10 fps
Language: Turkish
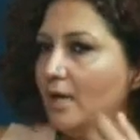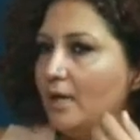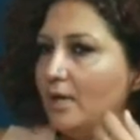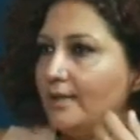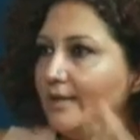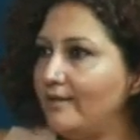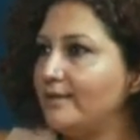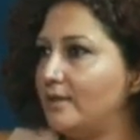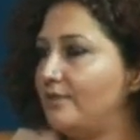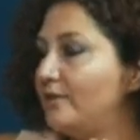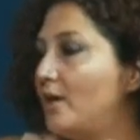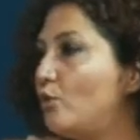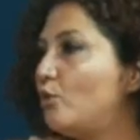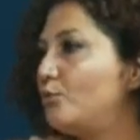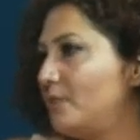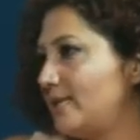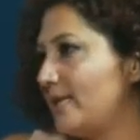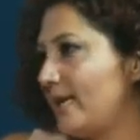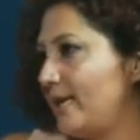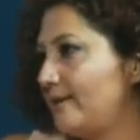e, devlet tarafından
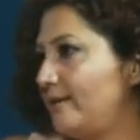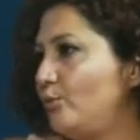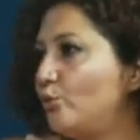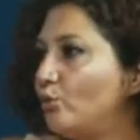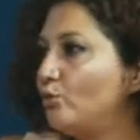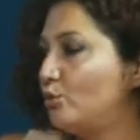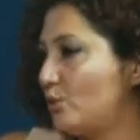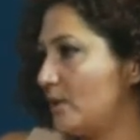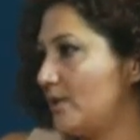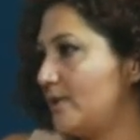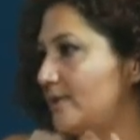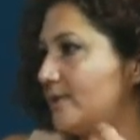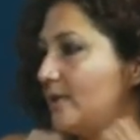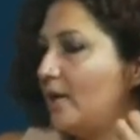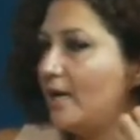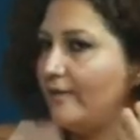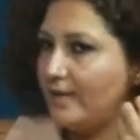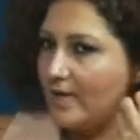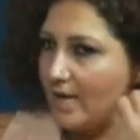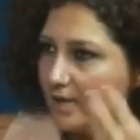korunması gerektiği bütün uluslararası
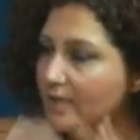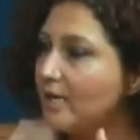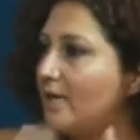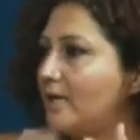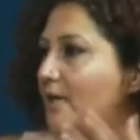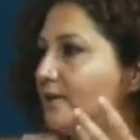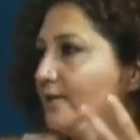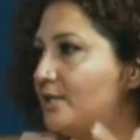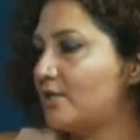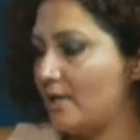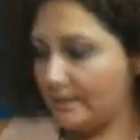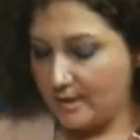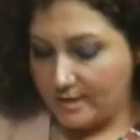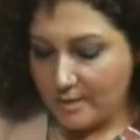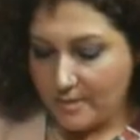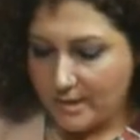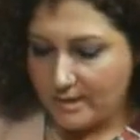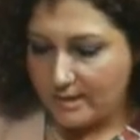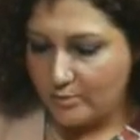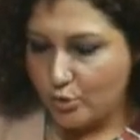verilen kararlarda, içtihatlarda
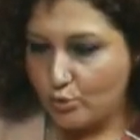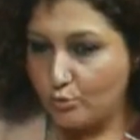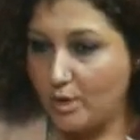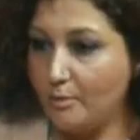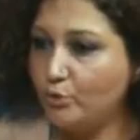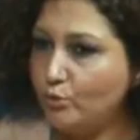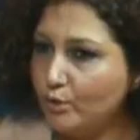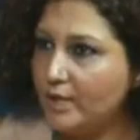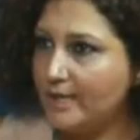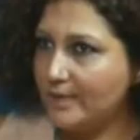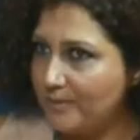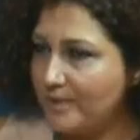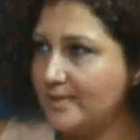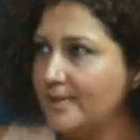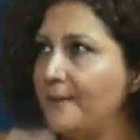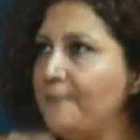belirtilmiş durumda. Ama Türkiye'de biz